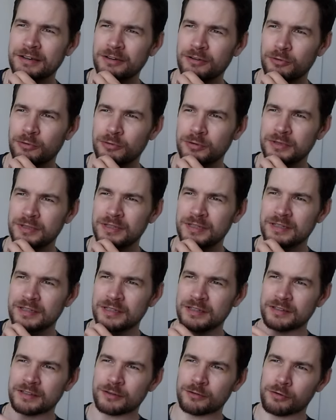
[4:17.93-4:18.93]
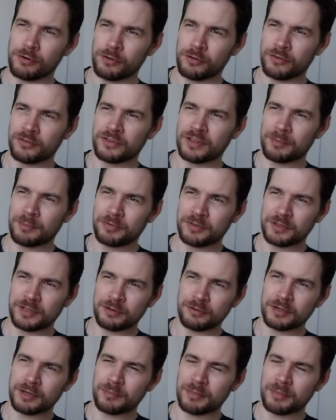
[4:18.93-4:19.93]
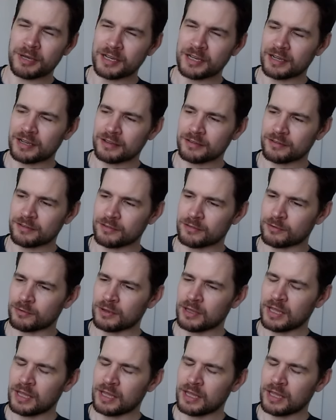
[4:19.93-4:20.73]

Und diese Cross-Steps, die du da machen kannst und so,